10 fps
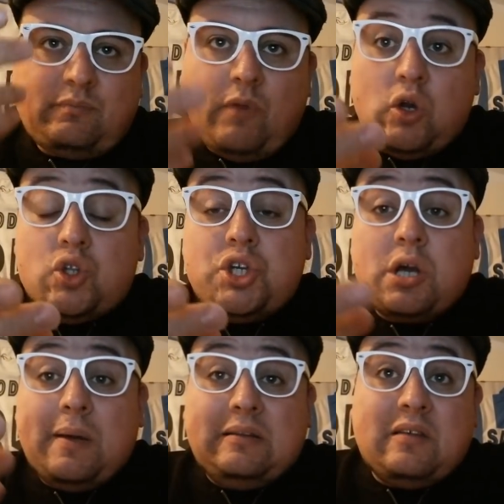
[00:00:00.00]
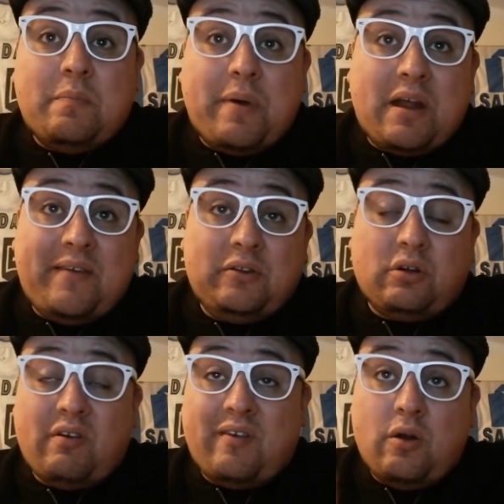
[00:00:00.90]
Logicamente il Benevento
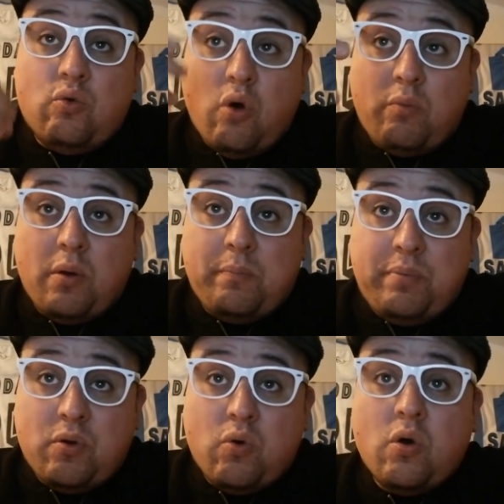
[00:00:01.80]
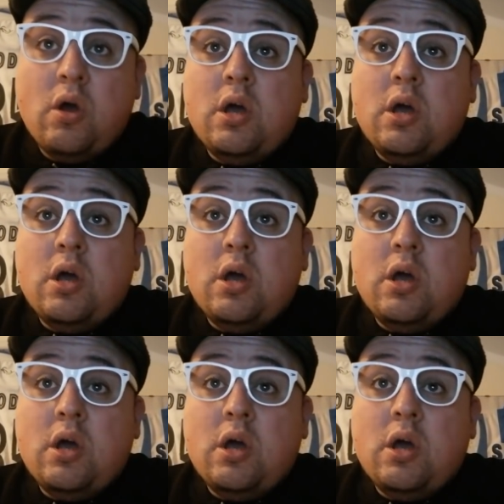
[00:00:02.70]
aveva l'uomo in più,